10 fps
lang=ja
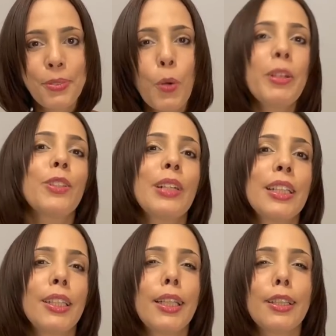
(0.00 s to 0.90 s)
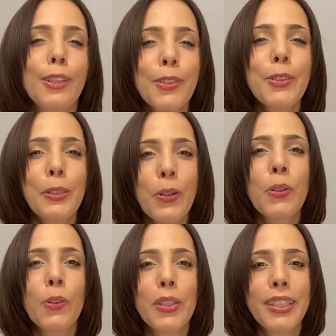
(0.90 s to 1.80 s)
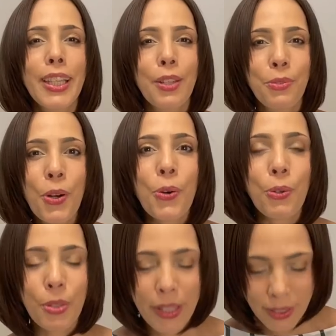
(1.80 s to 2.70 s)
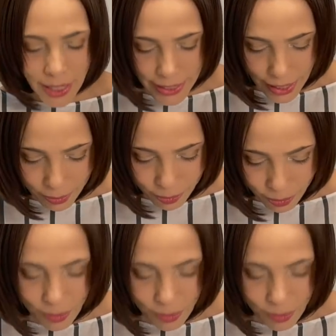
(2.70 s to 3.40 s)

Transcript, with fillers: コメント欄にどんどんご意見をお寄せください。